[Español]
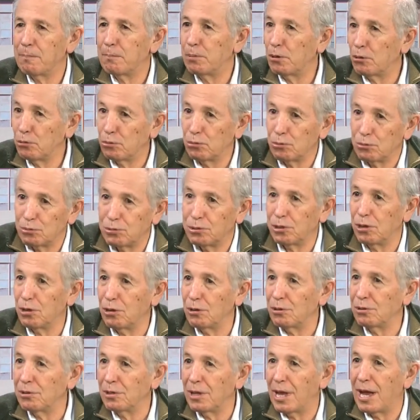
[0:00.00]

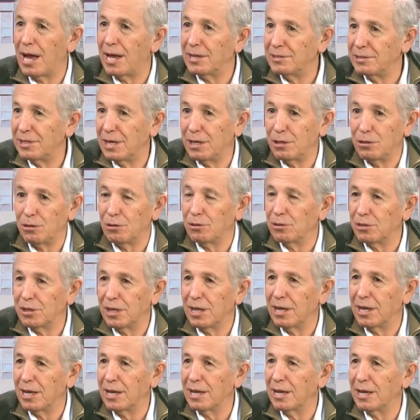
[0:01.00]
producción allí
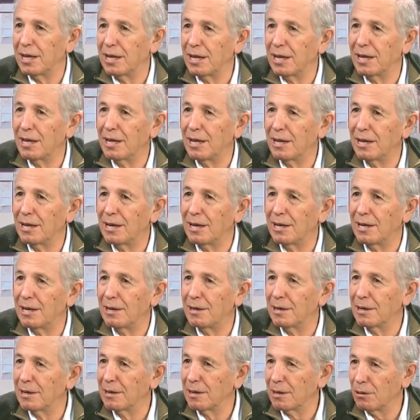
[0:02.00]
donde eh, el
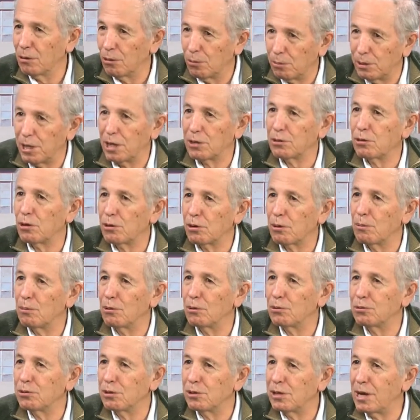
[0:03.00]
gobierno
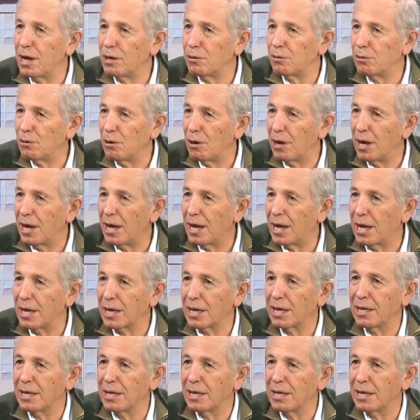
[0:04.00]
revolucionario ha